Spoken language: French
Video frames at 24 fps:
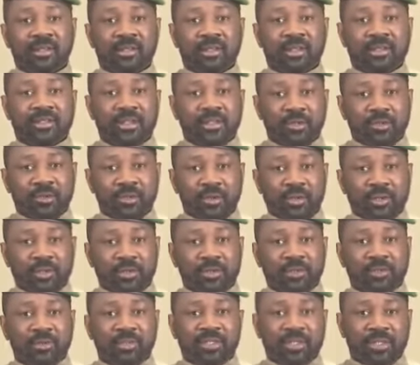les
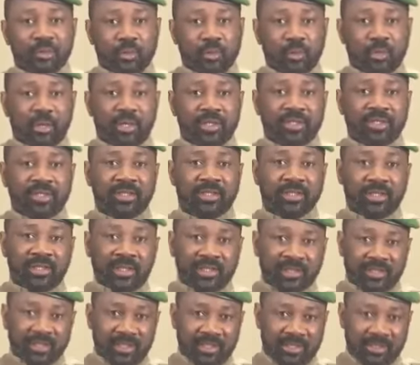exonérations des droits
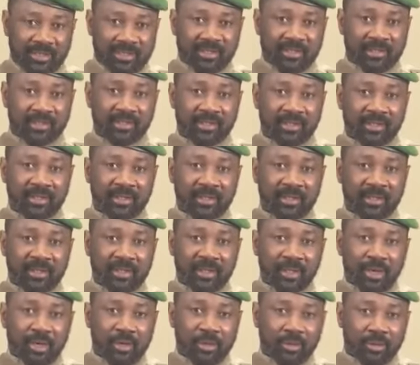et taxes
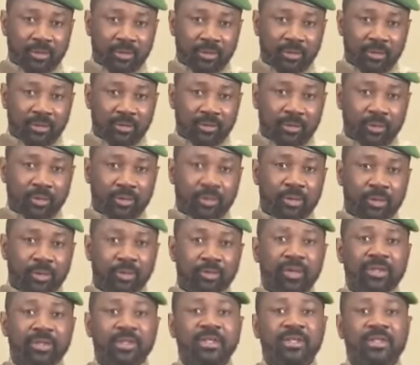accordées aux cordon
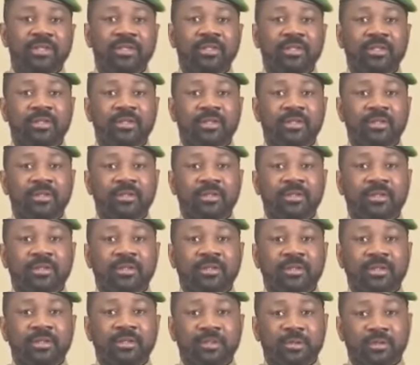douaniers
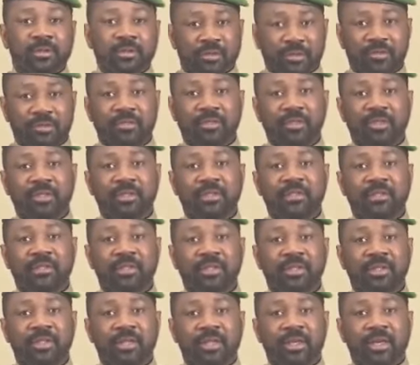se sont chiffrées
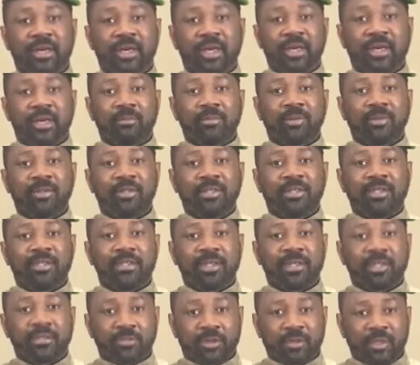à plus de
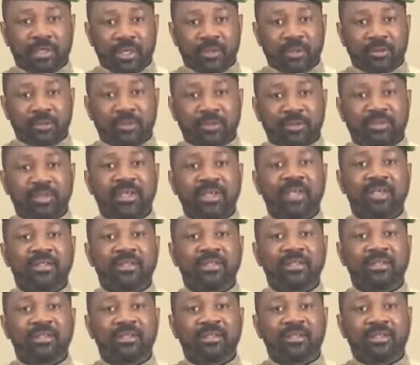274 milliards
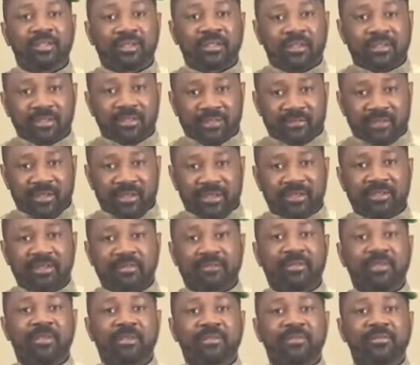de francs
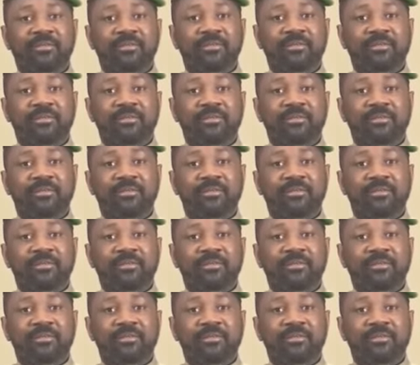CFA,